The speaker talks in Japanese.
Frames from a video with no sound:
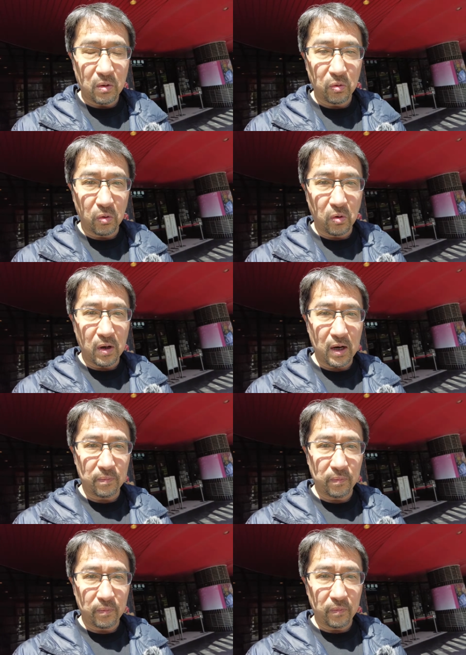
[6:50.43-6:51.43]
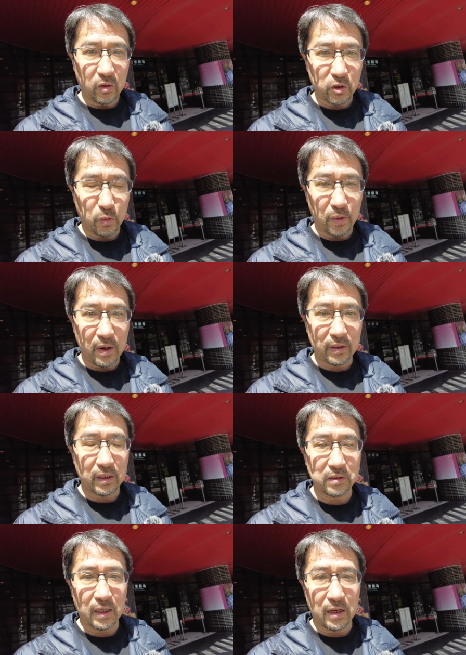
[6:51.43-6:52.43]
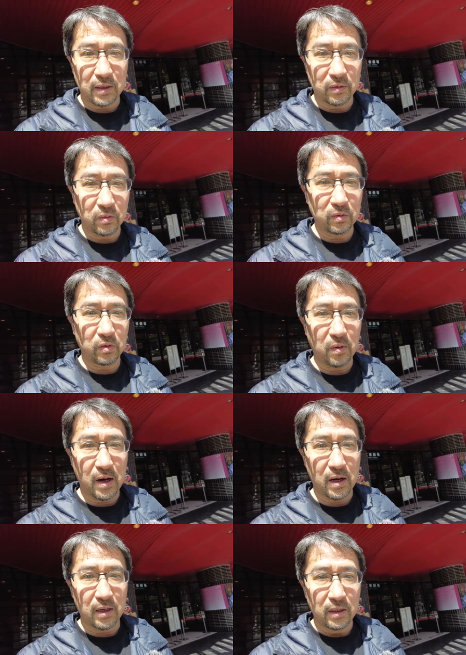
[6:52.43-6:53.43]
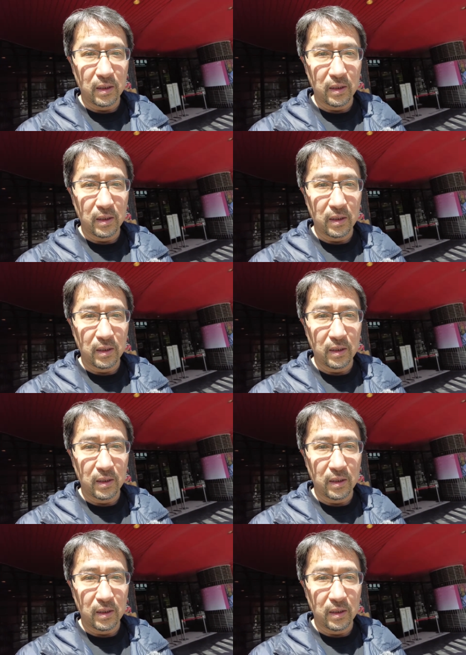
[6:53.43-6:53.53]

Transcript: この後半の「染め若手綱」というのは、